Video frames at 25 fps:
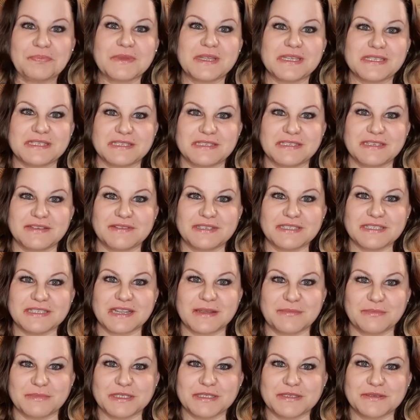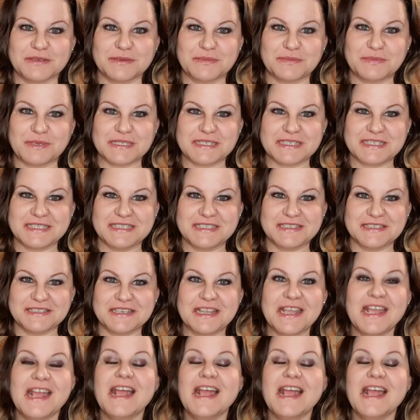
Ihr seht ja, was damit passiert.